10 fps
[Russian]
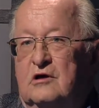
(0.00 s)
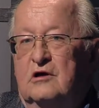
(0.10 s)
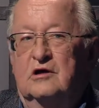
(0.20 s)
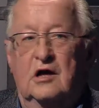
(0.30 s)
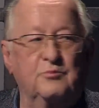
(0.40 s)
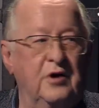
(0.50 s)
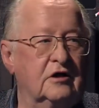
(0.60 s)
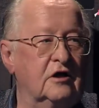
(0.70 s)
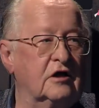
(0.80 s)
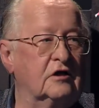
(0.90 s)
Ну ладно,
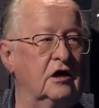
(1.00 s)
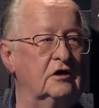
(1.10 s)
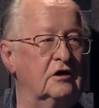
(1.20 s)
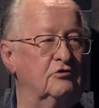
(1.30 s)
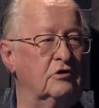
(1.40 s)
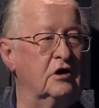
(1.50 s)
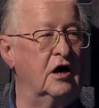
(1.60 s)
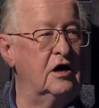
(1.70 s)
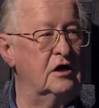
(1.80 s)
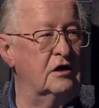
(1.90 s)
август тоже хороший месяц.